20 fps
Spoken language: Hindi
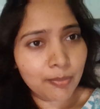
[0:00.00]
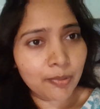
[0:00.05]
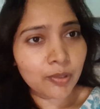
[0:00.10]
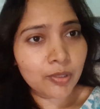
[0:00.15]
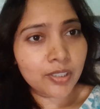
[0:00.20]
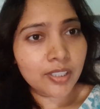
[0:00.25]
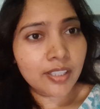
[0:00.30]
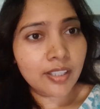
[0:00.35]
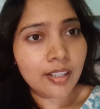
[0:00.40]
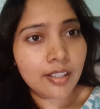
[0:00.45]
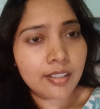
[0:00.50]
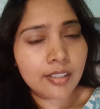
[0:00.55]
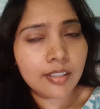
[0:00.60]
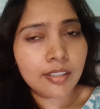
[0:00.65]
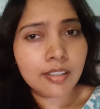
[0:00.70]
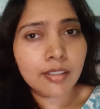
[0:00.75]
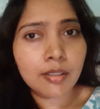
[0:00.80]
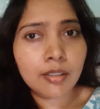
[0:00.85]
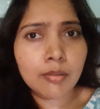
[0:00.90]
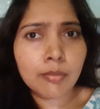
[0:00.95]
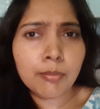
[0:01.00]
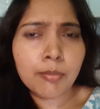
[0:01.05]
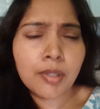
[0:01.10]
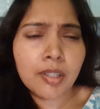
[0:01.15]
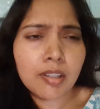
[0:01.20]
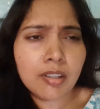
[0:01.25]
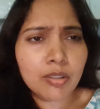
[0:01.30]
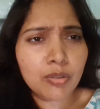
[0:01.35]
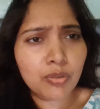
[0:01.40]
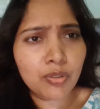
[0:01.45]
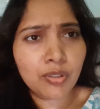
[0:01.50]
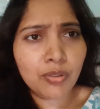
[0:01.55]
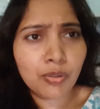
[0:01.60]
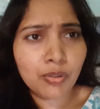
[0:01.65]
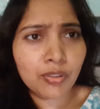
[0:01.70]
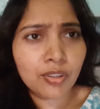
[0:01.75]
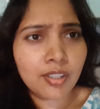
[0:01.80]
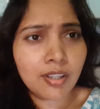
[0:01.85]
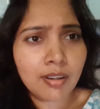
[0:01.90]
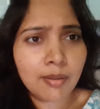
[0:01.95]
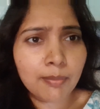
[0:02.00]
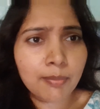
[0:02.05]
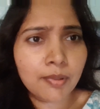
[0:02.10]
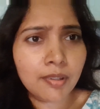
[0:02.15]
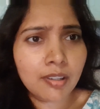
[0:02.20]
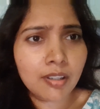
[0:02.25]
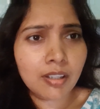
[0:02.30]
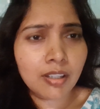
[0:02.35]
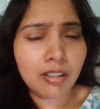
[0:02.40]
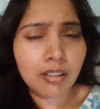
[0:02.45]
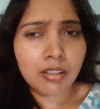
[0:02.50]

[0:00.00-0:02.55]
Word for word: ने बोल दिया कि मेरा कोई होता अपना